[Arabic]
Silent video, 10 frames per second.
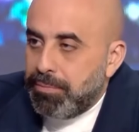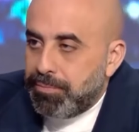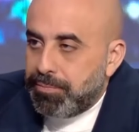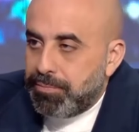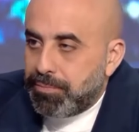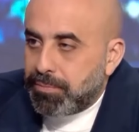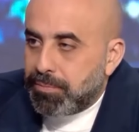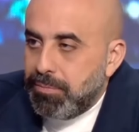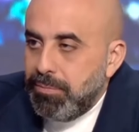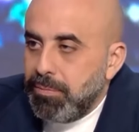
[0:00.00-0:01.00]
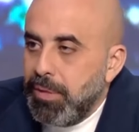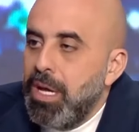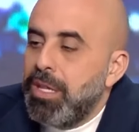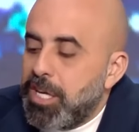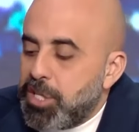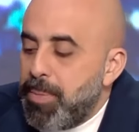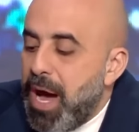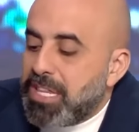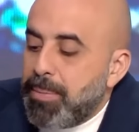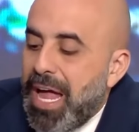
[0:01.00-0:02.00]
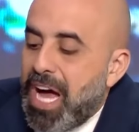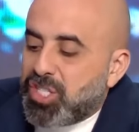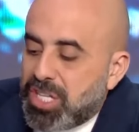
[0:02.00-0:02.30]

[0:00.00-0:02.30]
يحج الواحد كم س... كل نجيب مئاتي بالحج